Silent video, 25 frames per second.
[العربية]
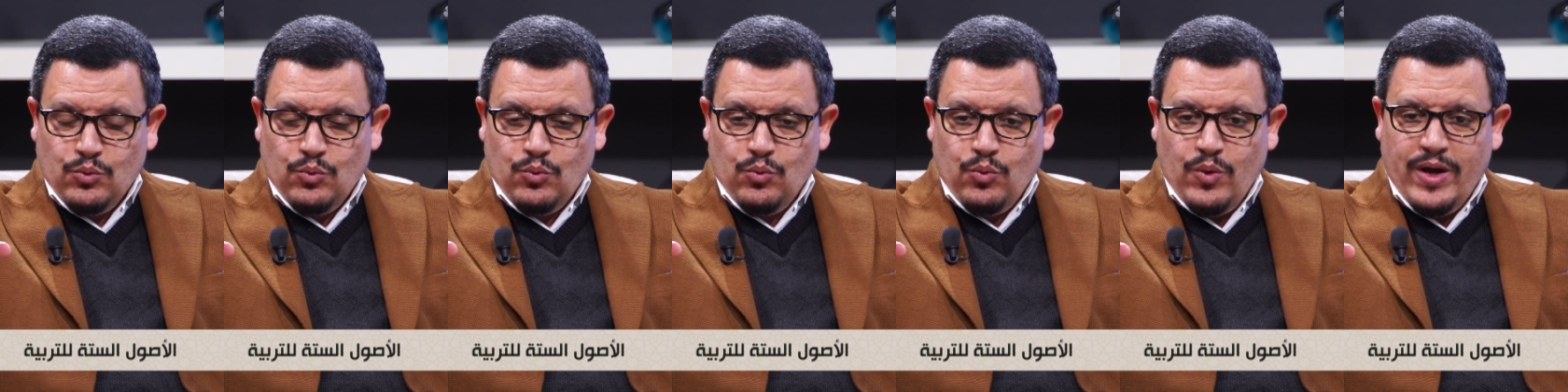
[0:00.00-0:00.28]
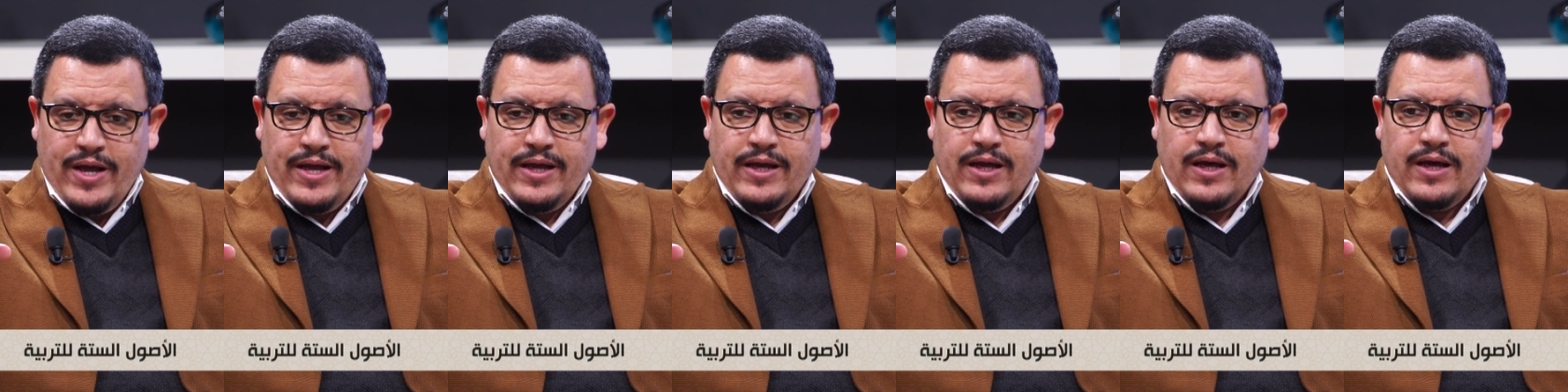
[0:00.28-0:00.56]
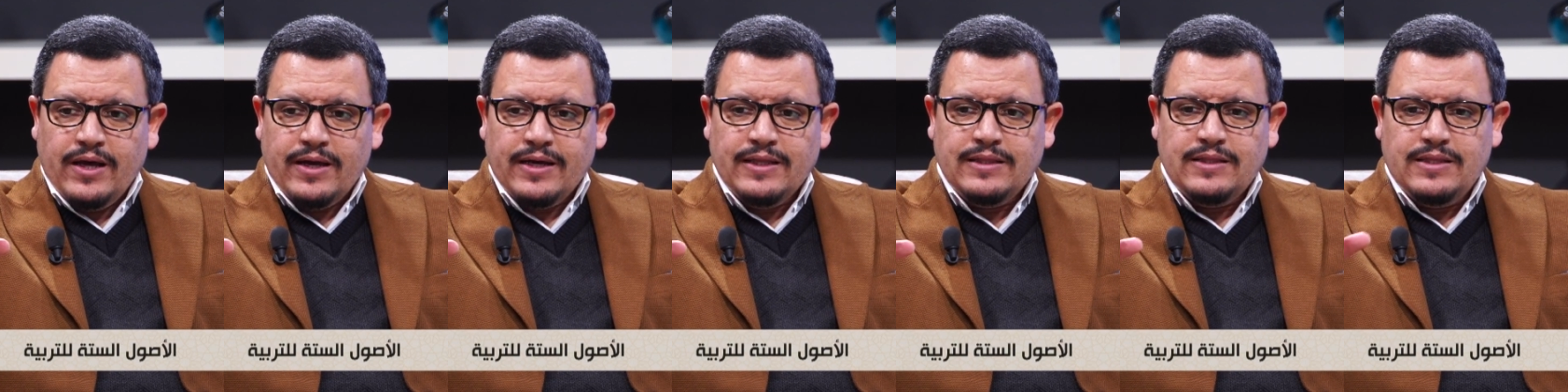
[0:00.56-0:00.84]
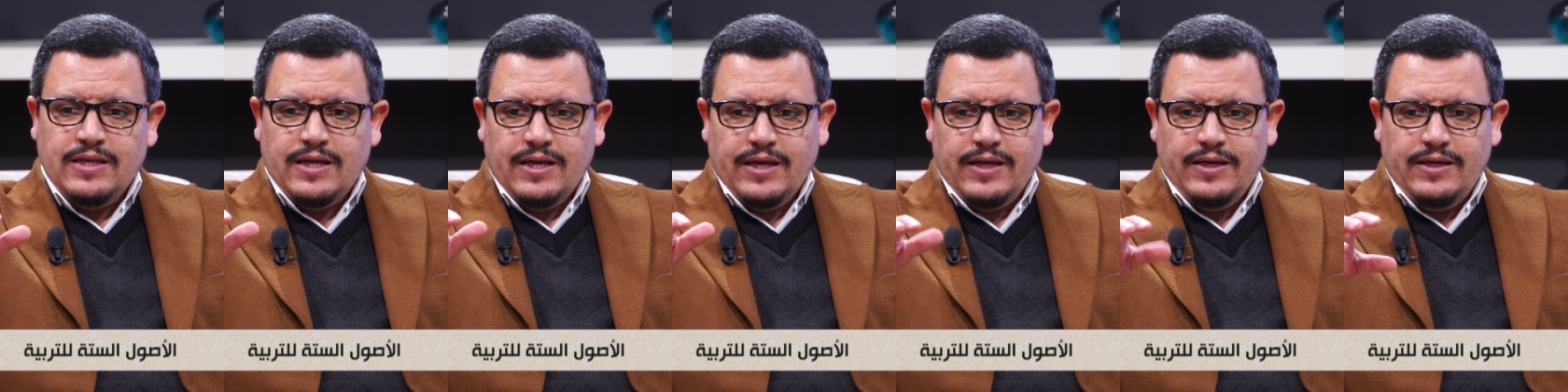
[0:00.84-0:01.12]

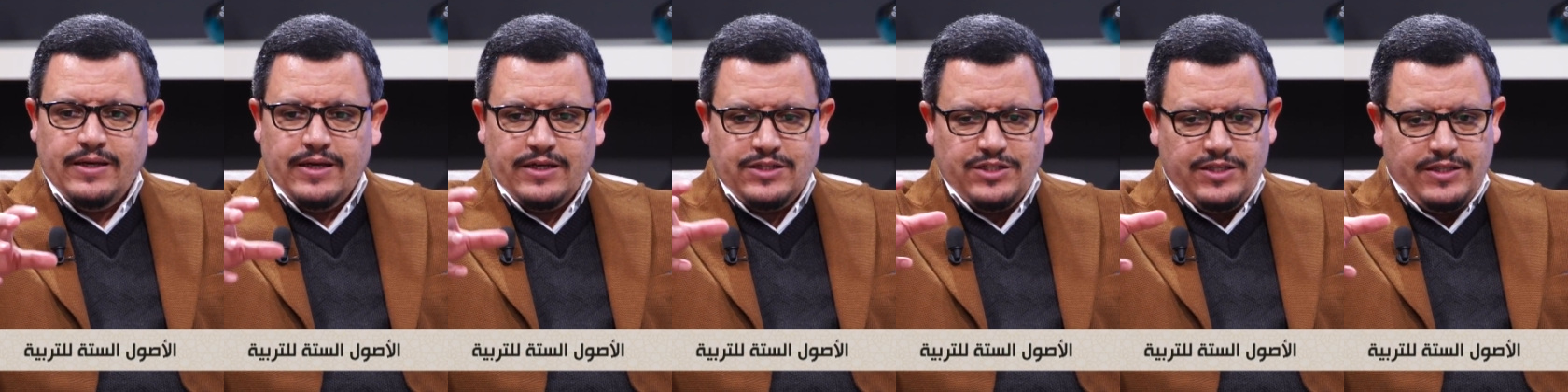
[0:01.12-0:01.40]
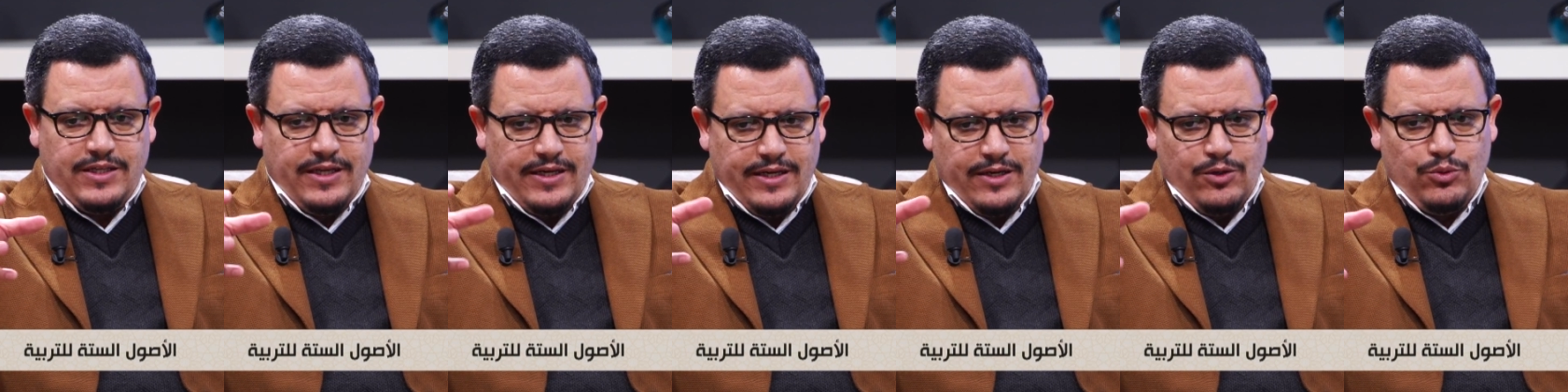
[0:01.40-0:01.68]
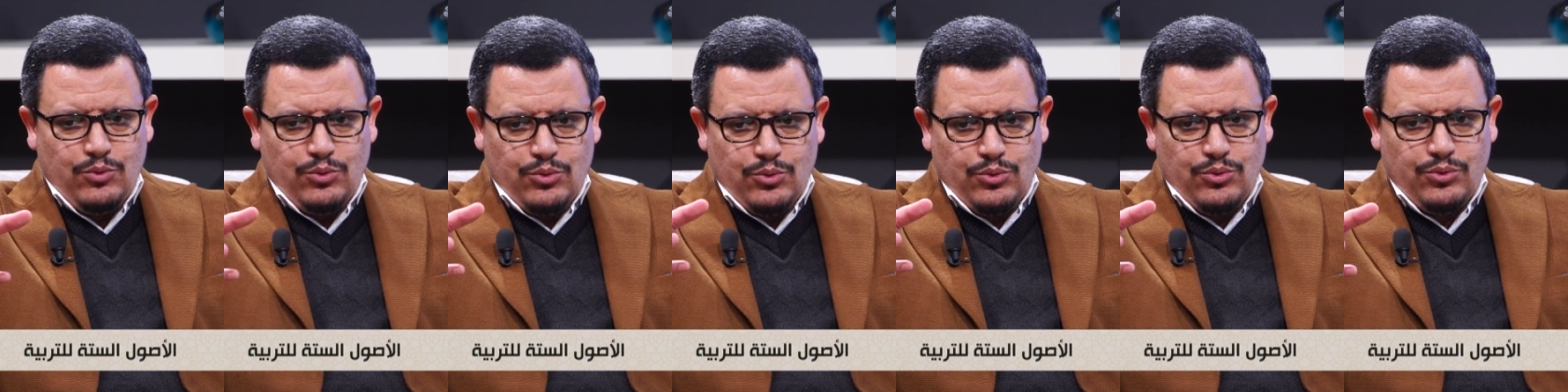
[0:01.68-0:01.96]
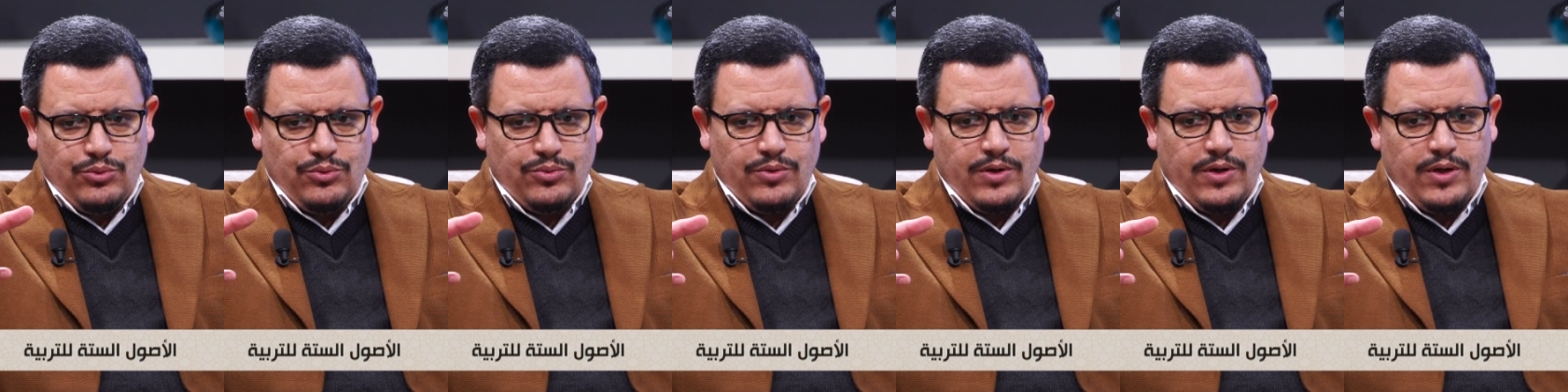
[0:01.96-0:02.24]
وأردنا أن نجد
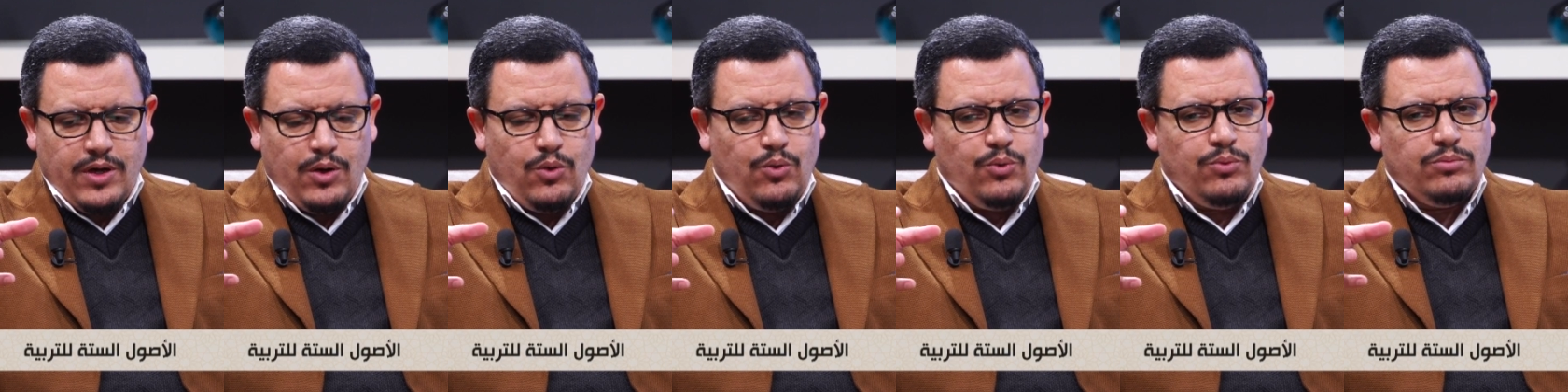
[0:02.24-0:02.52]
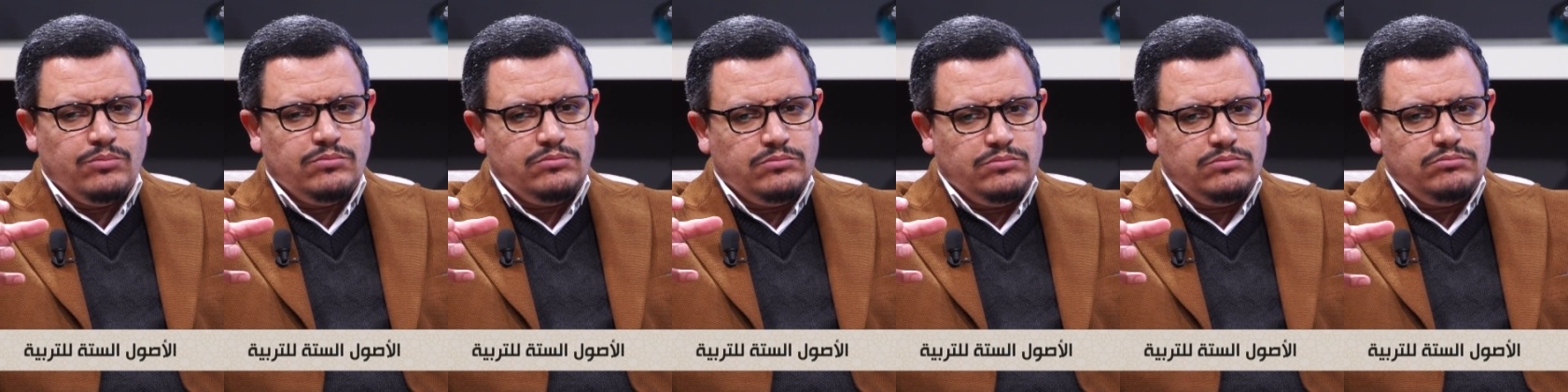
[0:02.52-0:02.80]
له أو